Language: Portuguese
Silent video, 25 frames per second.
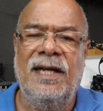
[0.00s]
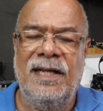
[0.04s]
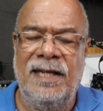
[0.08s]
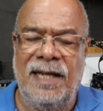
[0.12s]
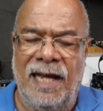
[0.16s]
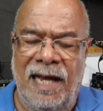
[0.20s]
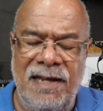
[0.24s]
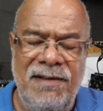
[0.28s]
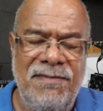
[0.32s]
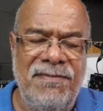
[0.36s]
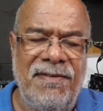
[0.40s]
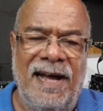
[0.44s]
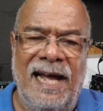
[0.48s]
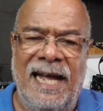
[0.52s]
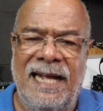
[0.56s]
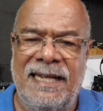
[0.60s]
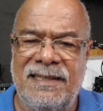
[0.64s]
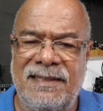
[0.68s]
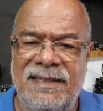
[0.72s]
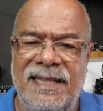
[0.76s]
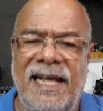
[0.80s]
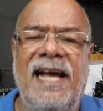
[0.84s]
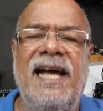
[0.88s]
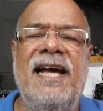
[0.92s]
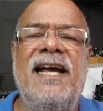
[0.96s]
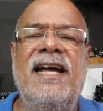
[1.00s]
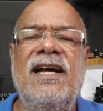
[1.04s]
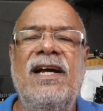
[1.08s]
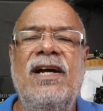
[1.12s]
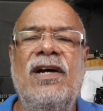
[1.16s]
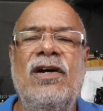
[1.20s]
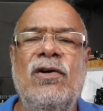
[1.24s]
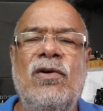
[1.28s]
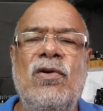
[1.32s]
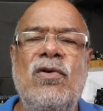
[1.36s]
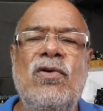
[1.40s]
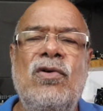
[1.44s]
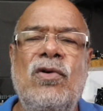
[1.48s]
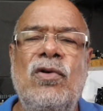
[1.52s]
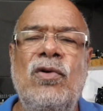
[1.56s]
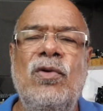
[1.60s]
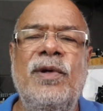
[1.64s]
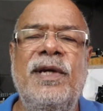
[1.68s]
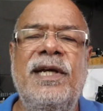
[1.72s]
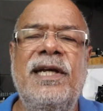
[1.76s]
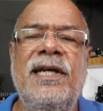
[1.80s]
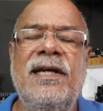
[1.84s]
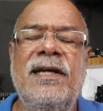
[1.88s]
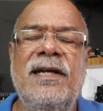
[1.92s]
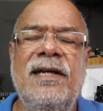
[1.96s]
E aí vai até
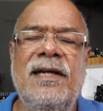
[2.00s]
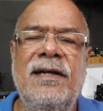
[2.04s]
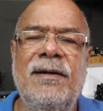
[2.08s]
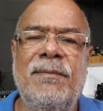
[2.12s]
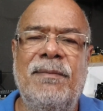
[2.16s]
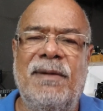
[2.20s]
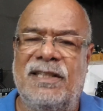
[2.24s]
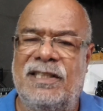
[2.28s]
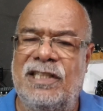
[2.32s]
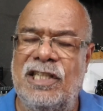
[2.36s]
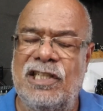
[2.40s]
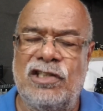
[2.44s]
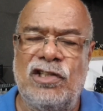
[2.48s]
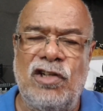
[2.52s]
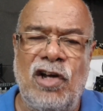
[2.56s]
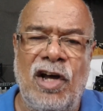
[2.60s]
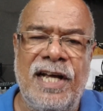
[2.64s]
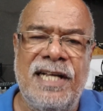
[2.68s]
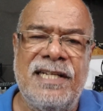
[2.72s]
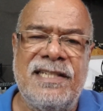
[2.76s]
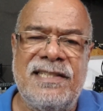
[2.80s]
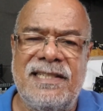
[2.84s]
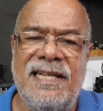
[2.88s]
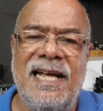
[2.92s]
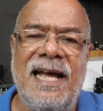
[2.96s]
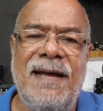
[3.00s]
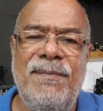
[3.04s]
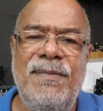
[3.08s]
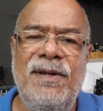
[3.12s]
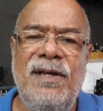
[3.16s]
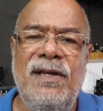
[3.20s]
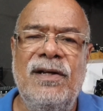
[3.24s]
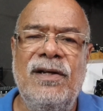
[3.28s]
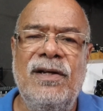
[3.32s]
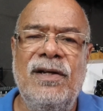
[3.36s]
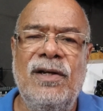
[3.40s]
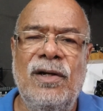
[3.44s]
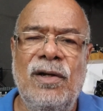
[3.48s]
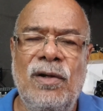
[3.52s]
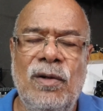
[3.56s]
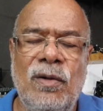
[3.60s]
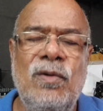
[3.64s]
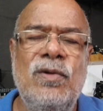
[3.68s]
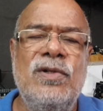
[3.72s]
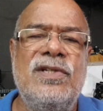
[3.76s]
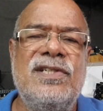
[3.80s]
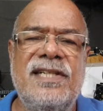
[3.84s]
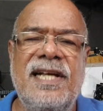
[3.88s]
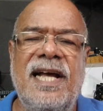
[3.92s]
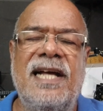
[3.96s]
concluir, mas você só recebe
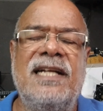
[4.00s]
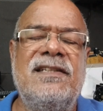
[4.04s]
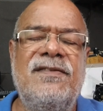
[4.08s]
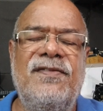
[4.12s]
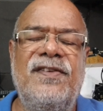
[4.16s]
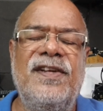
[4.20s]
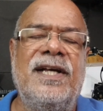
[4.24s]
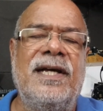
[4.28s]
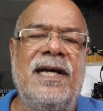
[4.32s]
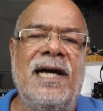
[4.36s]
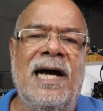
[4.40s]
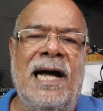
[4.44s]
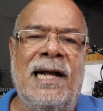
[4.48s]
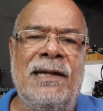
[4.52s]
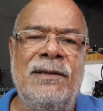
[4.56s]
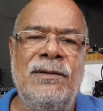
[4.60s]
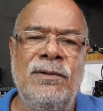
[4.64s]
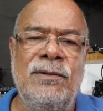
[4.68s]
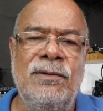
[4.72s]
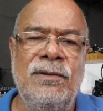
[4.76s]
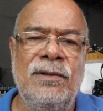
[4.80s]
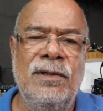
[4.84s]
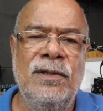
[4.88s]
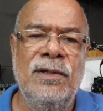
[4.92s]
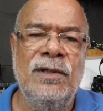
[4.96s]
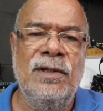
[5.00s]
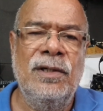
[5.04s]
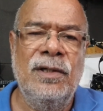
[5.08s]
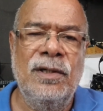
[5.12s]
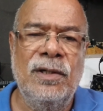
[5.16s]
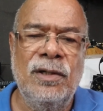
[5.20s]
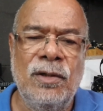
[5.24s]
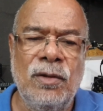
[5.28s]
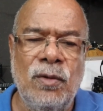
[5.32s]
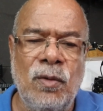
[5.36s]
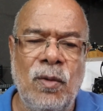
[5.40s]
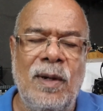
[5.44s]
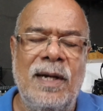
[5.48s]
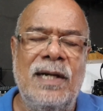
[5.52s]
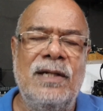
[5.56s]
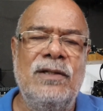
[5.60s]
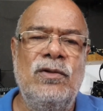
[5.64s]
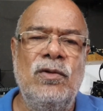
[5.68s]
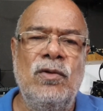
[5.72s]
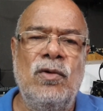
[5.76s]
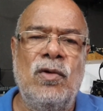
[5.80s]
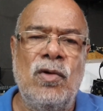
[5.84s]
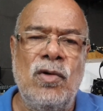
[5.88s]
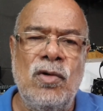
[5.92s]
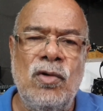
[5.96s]
o certificado
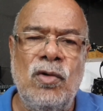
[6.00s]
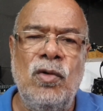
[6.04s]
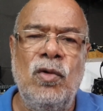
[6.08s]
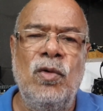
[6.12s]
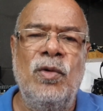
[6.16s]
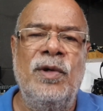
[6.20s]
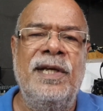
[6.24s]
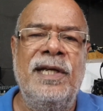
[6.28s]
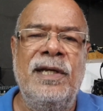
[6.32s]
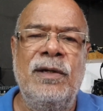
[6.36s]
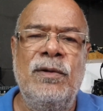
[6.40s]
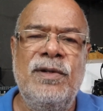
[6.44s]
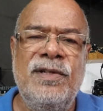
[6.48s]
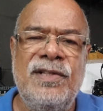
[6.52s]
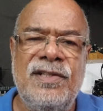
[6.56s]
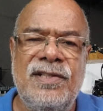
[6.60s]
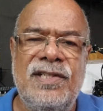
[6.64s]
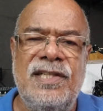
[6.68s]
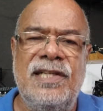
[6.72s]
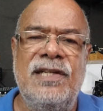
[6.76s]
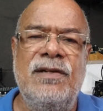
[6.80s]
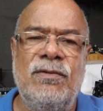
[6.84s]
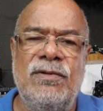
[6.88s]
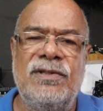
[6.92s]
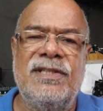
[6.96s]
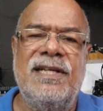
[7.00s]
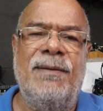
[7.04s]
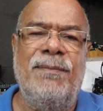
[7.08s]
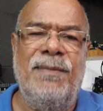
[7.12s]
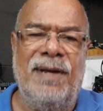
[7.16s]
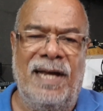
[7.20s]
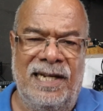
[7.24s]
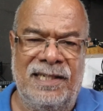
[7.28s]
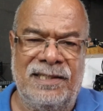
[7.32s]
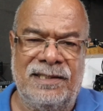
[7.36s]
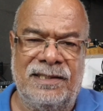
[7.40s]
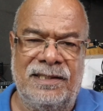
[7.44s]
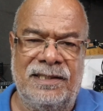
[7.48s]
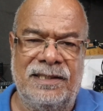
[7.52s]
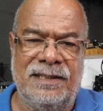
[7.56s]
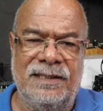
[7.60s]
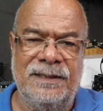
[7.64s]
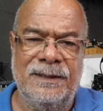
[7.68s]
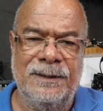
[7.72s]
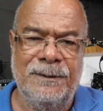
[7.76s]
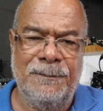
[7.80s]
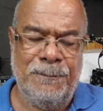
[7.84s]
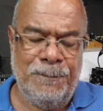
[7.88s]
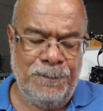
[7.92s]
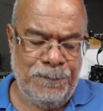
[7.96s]
quando concluir os cinco
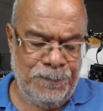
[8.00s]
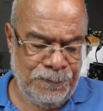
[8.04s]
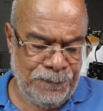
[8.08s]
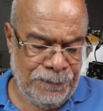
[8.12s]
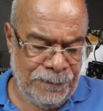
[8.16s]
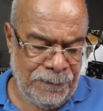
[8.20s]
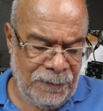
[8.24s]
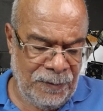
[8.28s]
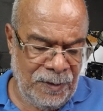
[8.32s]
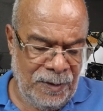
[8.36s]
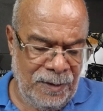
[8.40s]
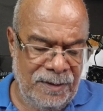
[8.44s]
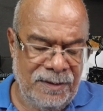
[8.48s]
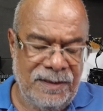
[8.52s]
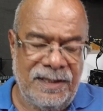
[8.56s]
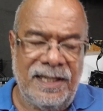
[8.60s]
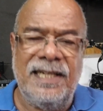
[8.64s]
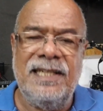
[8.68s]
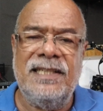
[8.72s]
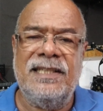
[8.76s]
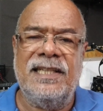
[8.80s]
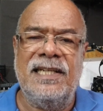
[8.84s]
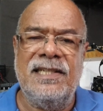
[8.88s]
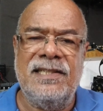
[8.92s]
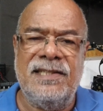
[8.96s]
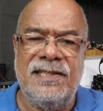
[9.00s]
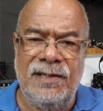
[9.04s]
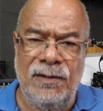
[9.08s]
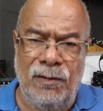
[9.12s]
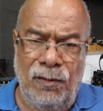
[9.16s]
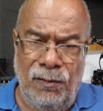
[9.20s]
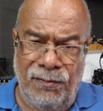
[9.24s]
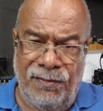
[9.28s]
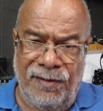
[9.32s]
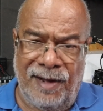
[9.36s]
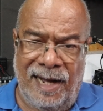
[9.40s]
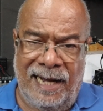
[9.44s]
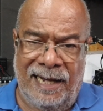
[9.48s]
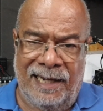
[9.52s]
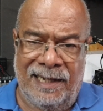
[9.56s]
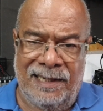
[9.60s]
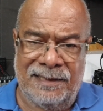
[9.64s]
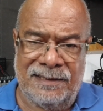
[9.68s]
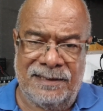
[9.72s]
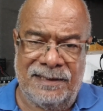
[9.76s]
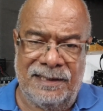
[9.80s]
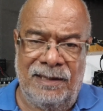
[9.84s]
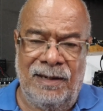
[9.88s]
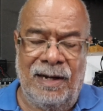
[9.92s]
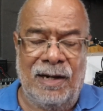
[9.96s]
semestres. 35
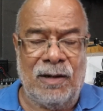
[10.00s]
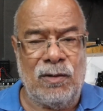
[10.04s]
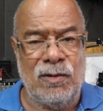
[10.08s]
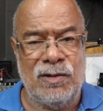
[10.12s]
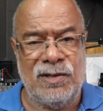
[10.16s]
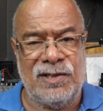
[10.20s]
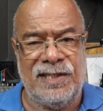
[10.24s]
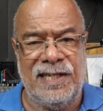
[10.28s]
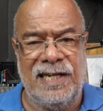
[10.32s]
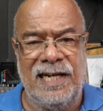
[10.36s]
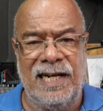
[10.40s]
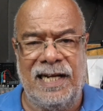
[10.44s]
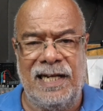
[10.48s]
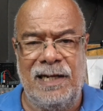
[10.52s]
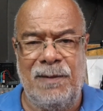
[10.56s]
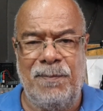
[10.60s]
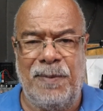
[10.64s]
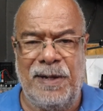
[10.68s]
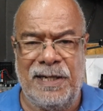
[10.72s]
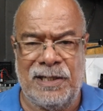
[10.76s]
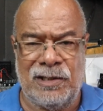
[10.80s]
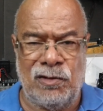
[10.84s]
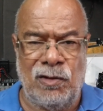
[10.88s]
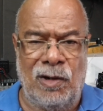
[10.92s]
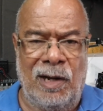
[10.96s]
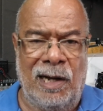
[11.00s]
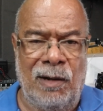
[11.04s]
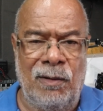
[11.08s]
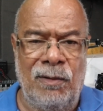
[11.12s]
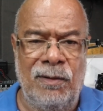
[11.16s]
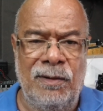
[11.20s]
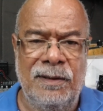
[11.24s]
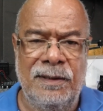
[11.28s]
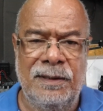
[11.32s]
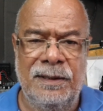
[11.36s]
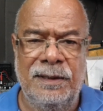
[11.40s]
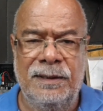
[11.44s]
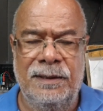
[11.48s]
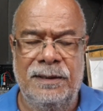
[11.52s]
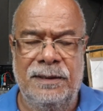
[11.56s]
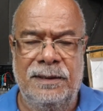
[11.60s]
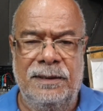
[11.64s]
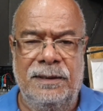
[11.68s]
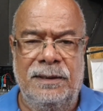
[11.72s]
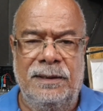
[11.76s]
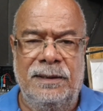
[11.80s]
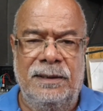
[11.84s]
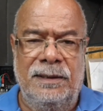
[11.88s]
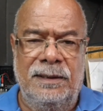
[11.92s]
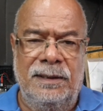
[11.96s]
vagas. Eu aconselho aquele pessoal
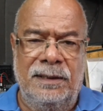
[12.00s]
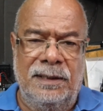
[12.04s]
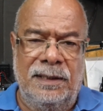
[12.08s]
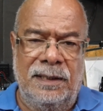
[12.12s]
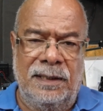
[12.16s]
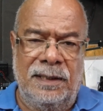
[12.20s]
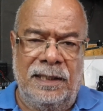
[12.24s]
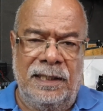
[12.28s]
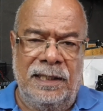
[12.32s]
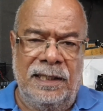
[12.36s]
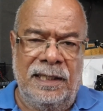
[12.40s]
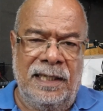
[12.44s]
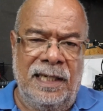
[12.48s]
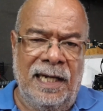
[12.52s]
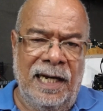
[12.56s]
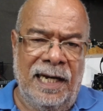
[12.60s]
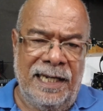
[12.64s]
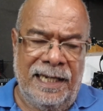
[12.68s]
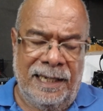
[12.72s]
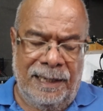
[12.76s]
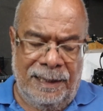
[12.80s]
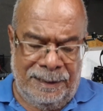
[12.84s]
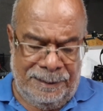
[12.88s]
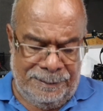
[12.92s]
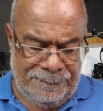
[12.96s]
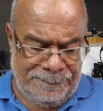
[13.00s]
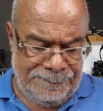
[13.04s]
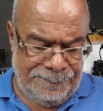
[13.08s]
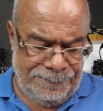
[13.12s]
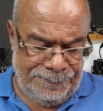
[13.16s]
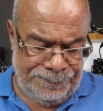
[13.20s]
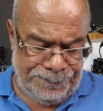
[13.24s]
que ganha